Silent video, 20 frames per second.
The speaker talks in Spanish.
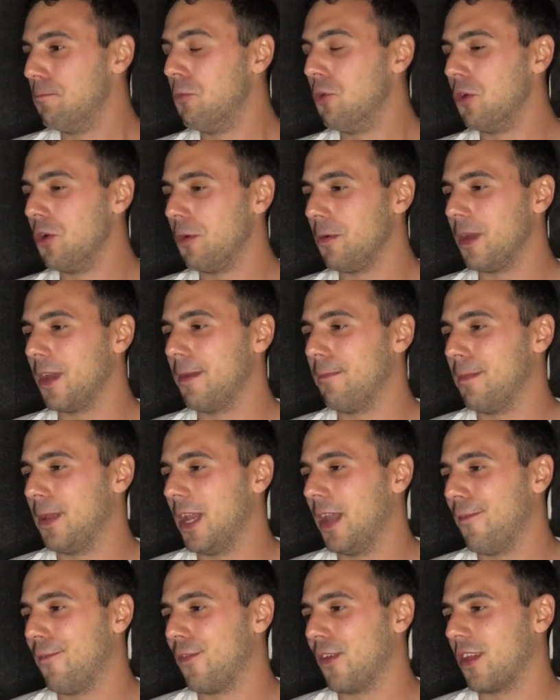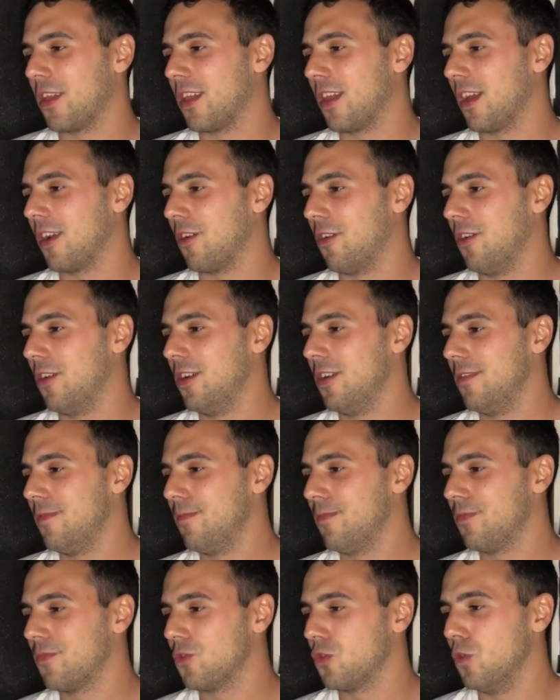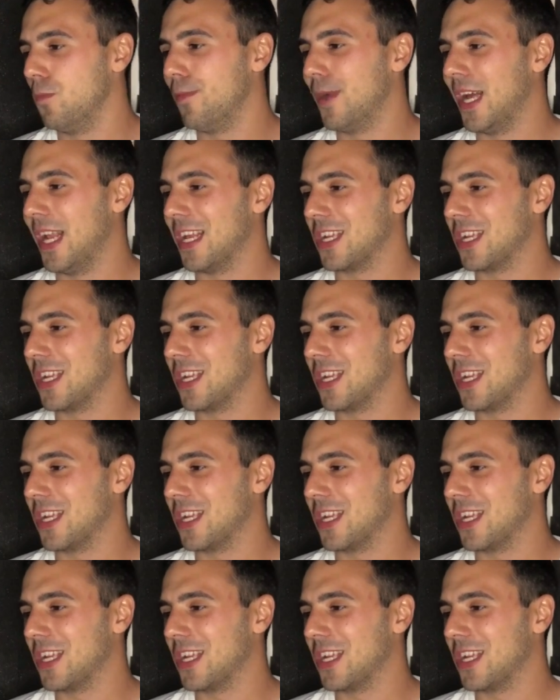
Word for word: Muy bien, mirá el festejo, eh. Chupá a